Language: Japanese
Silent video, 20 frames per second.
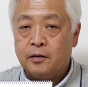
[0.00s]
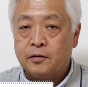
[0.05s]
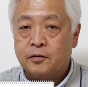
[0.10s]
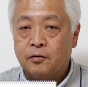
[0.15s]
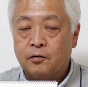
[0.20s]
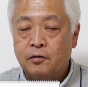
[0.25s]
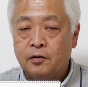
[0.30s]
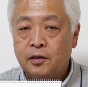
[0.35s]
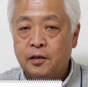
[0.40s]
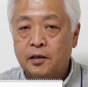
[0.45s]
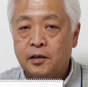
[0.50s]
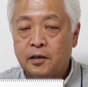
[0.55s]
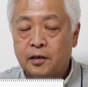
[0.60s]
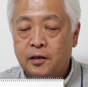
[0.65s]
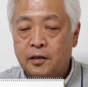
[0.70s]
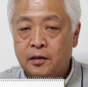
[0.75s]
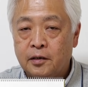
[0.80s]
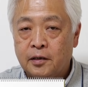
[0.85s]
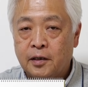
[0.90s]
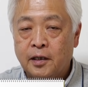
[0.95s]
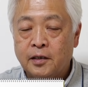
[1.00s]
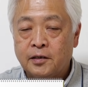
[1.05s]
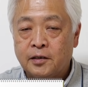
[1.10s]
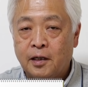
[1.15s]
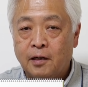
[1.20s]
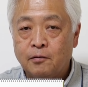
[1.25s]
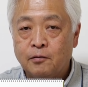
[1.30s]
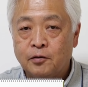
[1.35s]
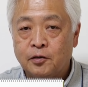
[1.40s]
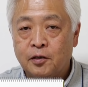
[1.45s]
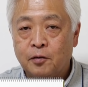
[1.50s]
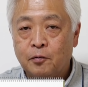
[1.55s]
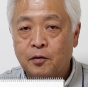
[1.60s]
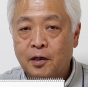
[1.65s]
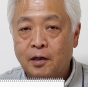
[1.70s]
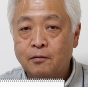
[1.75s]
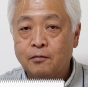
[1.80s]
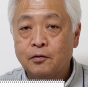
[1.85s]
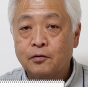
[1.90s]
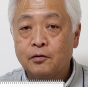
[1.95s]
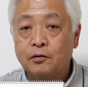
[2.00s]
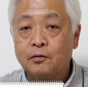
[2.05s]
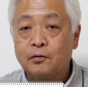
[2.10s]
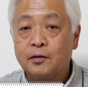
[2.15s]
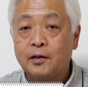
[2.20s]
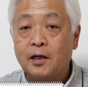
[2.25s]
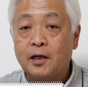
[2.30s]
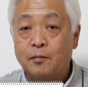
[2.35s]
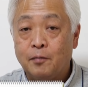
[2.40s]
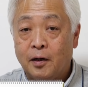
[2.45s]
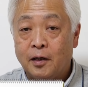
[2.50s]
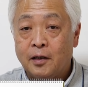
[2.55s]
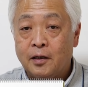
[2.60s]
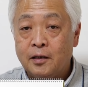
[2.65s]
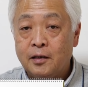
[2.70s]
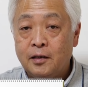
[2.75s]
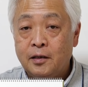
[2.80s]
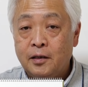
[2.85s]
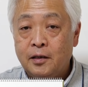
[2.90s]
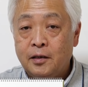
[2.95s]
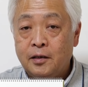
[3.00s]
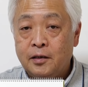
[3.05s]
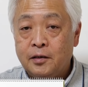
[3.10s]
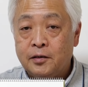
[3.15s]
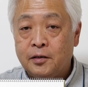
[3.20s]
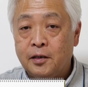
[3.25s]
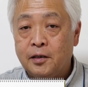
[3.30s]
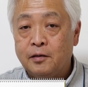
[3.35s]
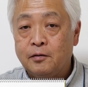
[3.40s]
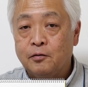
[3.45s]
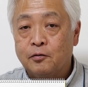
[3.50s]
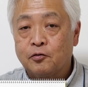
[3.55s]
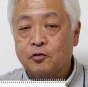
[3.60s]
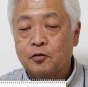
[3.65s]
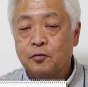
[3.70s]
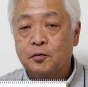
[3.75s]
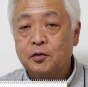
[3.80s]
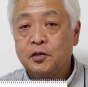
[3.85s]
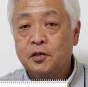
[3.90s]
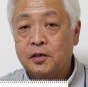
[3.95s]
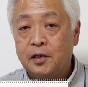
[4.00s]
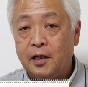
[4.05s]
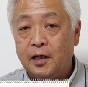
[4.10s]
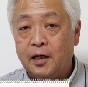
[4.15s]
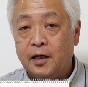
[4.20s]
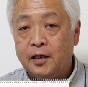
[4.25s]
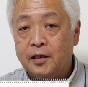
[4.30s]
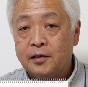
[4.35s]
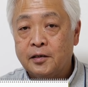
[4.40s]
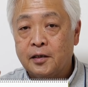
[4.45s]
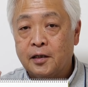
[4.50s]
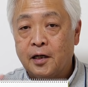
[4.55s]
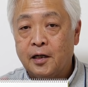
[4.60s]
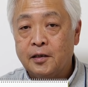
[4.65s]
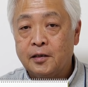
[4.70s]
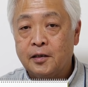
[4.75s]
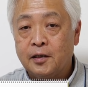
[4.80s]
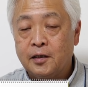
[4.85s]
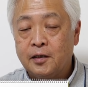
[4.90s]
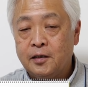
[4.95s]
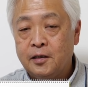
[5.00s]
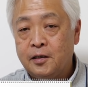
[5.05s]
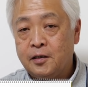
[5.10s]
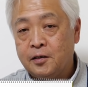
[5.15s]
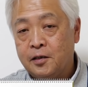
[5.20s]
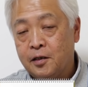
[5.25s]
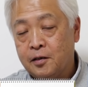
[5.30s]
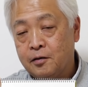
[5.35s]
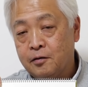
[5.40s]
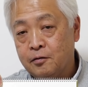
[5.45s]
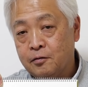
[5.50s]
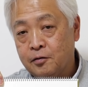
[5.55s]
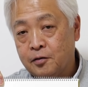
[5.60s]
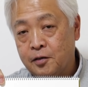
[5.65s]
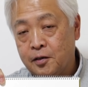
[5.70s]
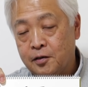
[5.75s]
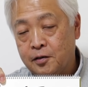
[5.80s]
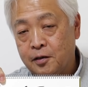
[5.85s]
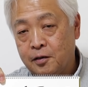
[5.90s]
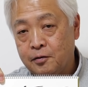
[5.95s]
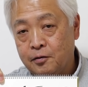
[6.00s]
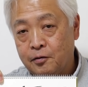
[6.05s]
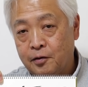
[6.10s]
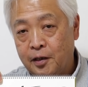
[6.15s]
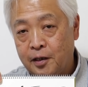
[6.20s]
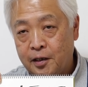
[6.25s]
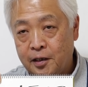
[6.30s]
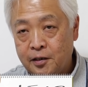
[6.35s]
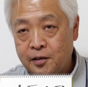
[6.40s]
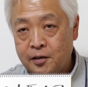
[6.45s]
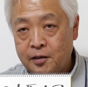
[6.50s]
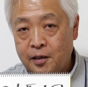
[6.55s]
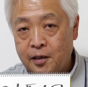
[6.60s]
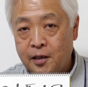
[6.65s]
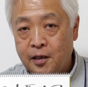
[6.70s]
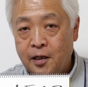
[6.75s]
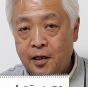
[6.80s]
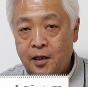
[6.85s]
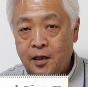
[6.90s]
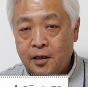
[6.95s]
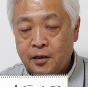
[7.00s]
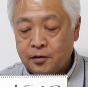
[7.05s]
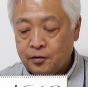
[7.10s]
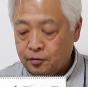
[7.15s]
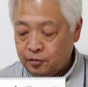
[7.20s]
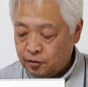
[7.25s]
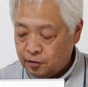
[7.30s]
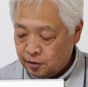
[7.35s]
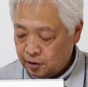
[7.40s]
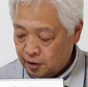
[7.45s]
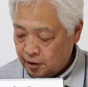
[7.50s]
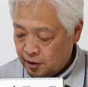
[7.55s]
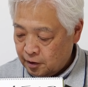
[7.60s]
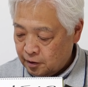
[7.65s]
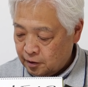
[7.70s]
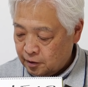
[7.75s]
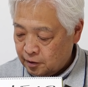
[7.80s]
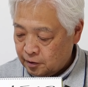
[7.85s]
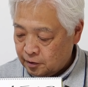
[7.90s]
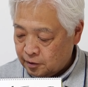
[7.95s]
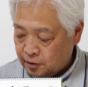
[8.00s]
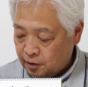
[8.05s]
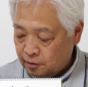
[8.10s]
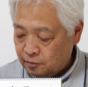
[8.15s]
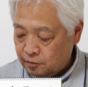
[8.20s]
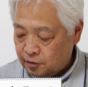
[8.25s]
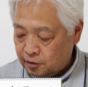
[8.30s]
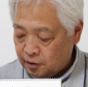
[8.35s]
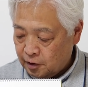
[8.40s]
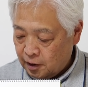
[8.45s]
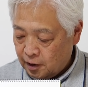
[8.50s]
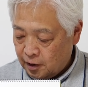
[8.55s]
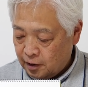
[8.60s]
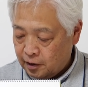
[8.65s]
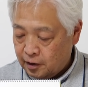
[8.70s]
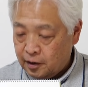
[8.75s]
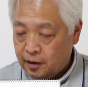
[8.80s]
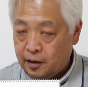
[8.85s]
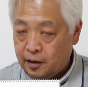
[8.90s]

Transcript: そこに減産をしてもらうことになれば、シェールを潰して世界的に石油の生産量を減らして、そして、サウジや